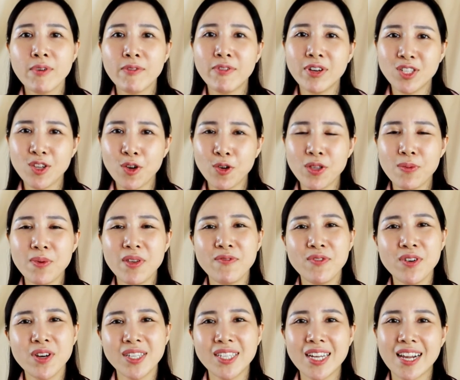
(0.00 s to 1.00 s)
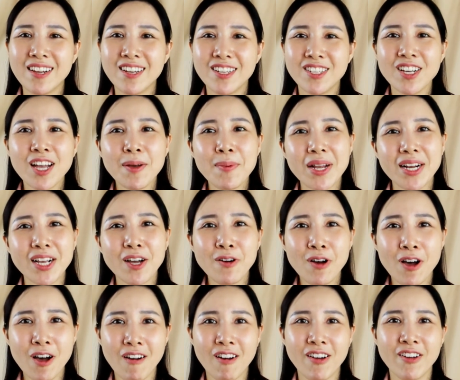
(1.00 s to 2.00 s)
và vừa rồi thì mình vừa trả lời cho các bạn
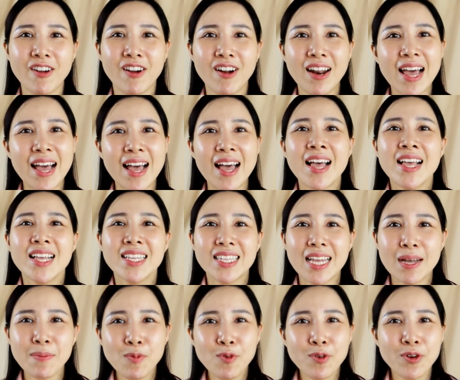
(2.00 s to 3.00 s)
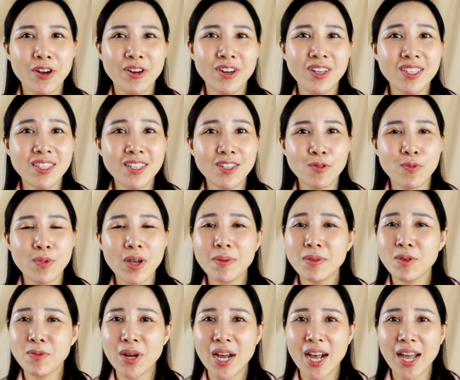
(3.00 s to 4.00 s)
câu hỏi đó là da mụn có nên sử dụng
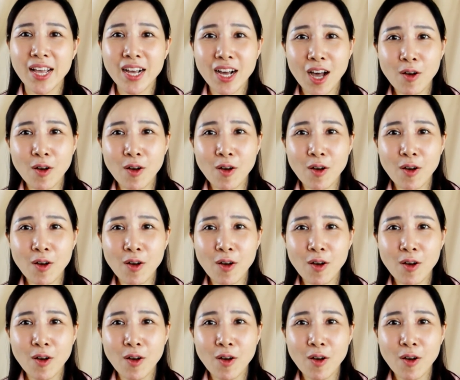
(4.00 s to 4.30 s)
kem chống nắng hay